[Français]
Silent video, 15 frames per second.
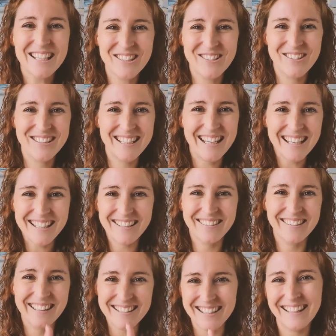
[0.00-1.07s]
et je sais qu'il y
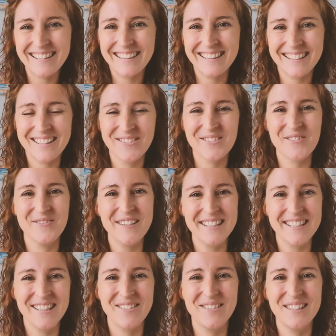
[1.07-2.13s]
en a certains qui vont
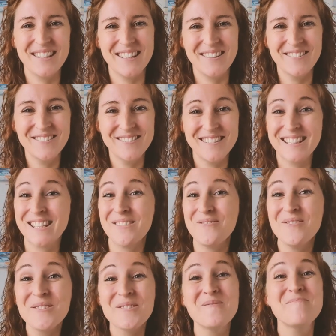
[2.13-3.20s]
voir cette vidéo et qui
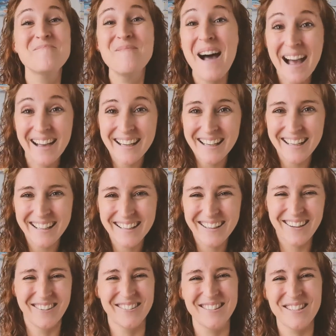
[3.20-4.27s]
vont se marrer
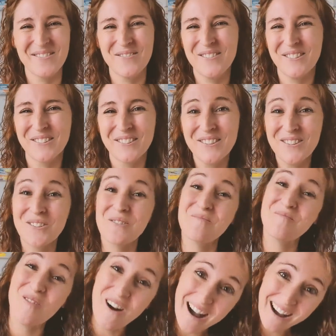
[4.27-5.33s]
quand ils vont entendre que
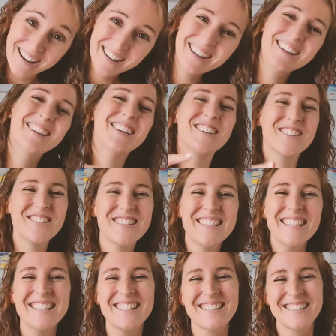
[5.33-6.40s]
moi, je
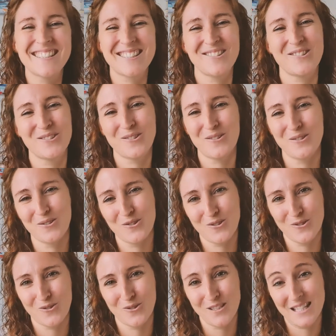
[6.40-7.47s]
dis
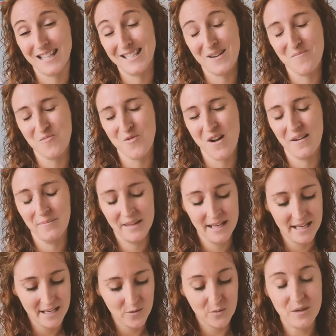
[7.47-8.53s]
ce, septième point.
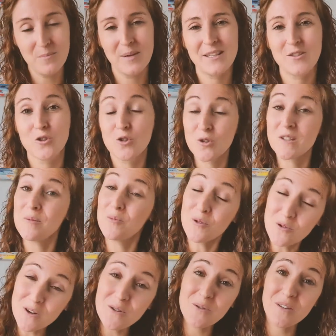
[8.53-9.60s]
Oui, parce que je sais
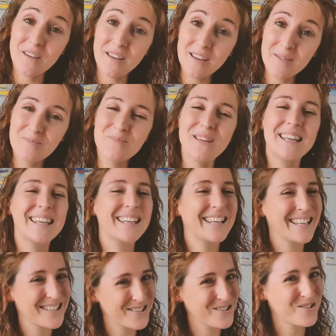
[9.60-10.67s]
beaucoup écouter, mais
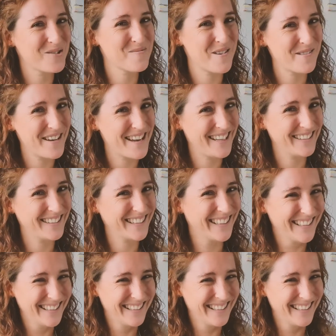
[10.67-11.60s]
qu'est-ce que je suis bavarde